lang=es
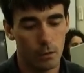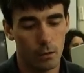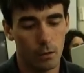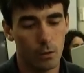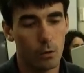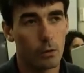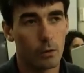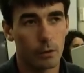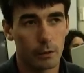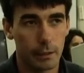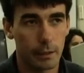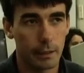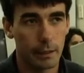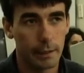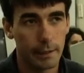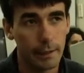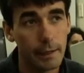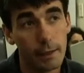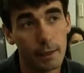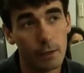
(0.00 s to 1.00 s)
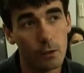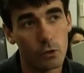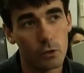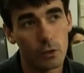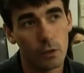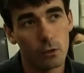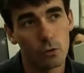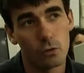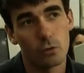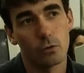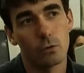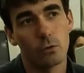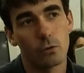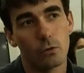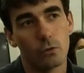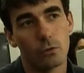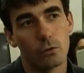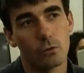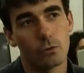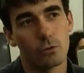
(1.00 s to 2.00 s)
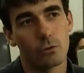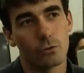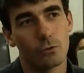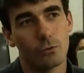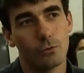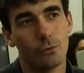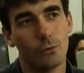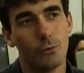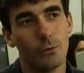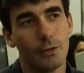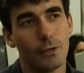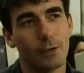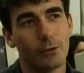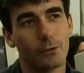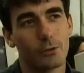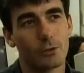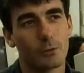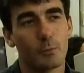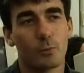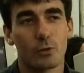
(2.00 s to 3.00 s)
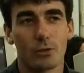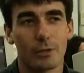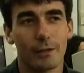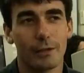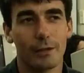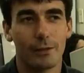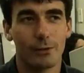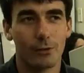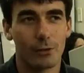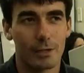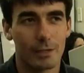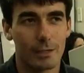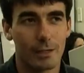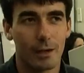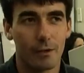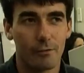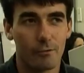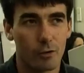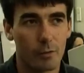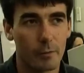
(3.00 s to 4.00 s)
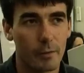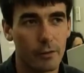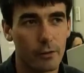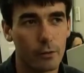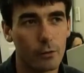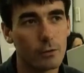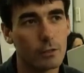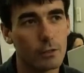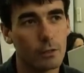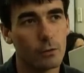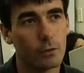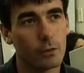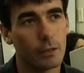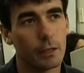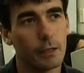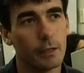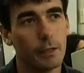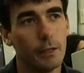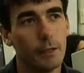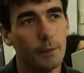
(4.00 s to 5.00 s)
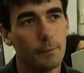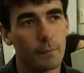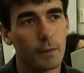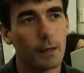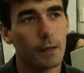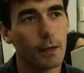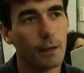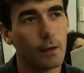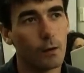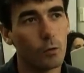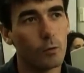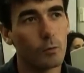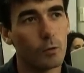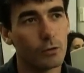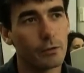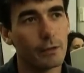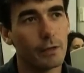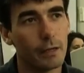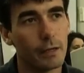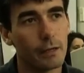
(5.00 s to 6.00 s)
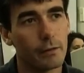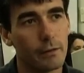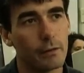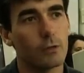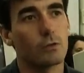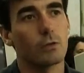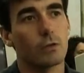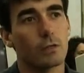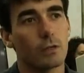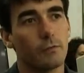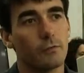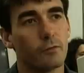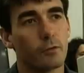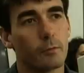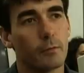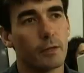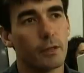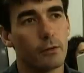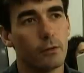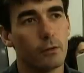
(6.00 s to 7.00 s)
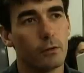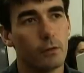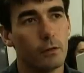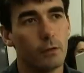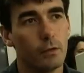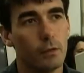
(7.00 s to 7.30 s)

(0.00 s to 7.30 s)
o que ellos ya no son los únicos poseedores de la información, sino que el alumno tiene acceso a esa información